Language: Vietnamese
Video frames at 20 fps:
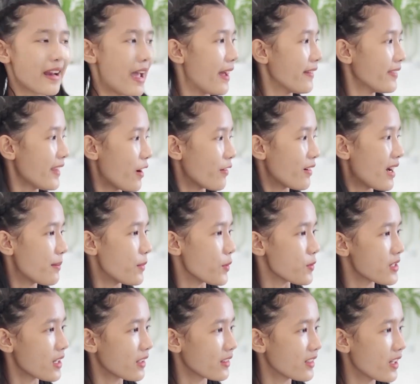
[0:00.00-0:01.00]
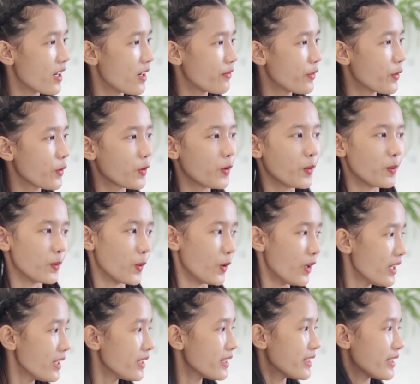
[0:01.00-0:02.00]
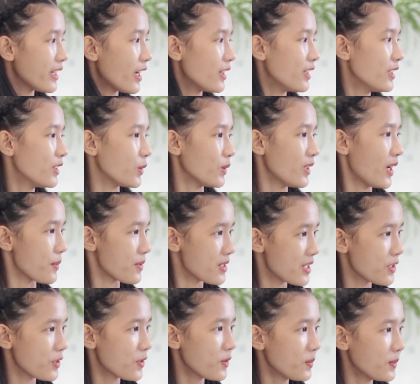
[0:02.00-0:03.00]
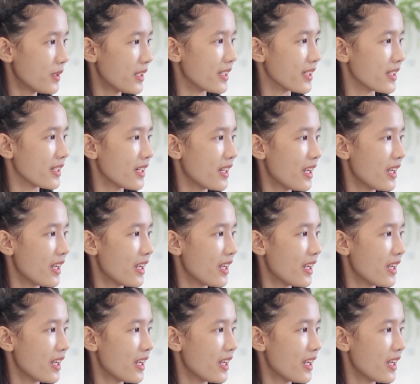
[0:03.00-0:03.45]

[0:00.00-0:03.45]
đã tạo ra một sân chơi vô cùng bổ ích cho lứa tuổi học sinh chúng mình.